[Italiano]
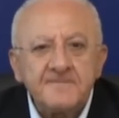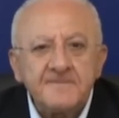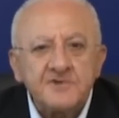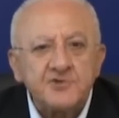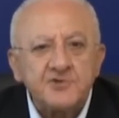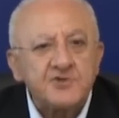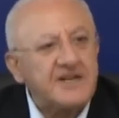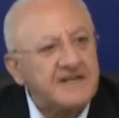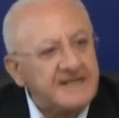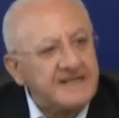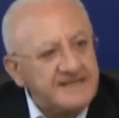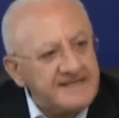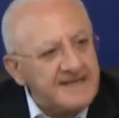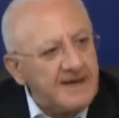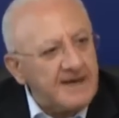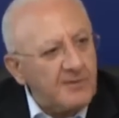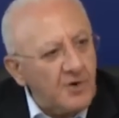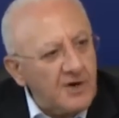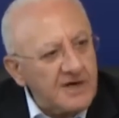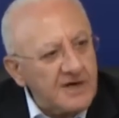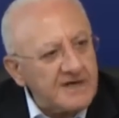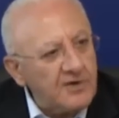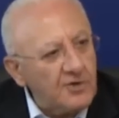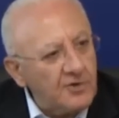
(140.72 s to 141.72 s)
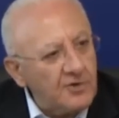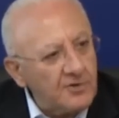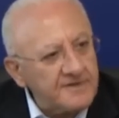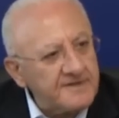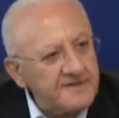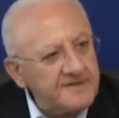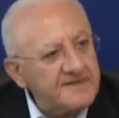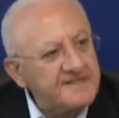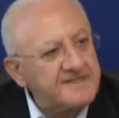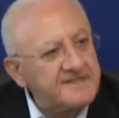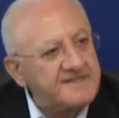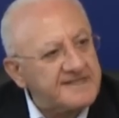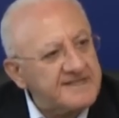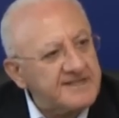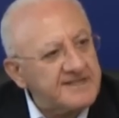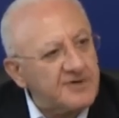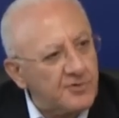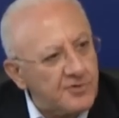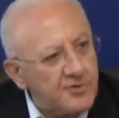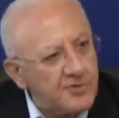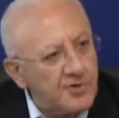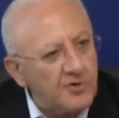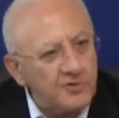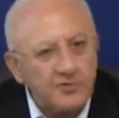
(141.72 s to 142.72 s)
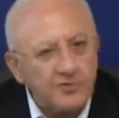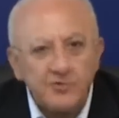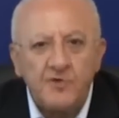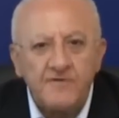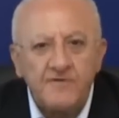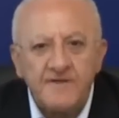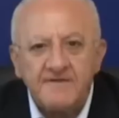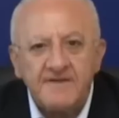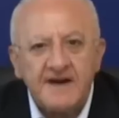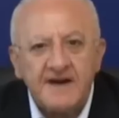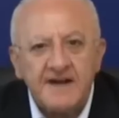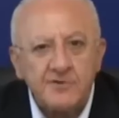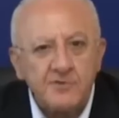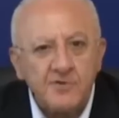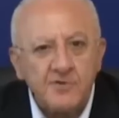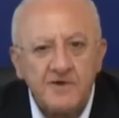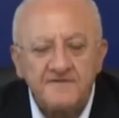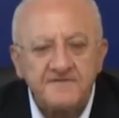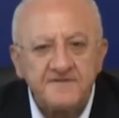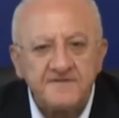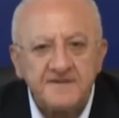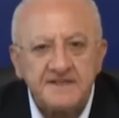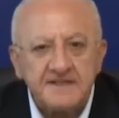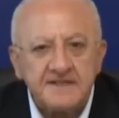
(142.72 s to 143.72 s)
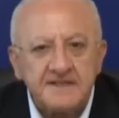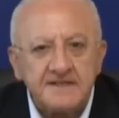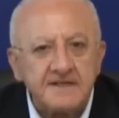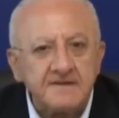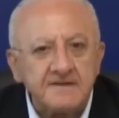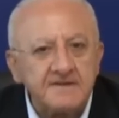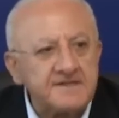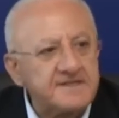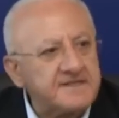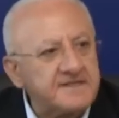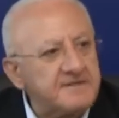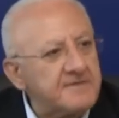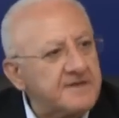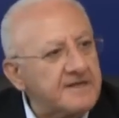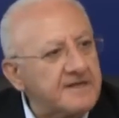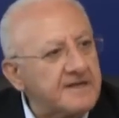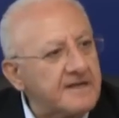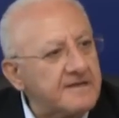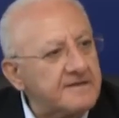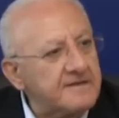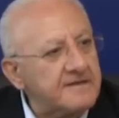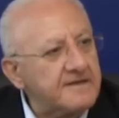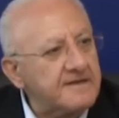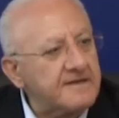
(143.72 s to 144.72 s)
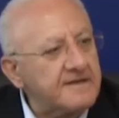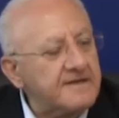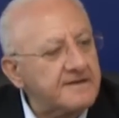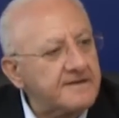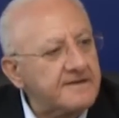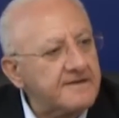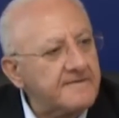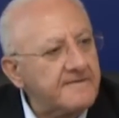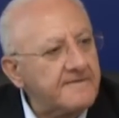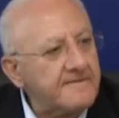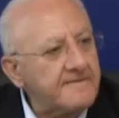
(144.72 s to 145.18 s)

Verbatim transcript: ce ne siamo accorti, sì o no, dove vanno a finire questi migranti che arrivano?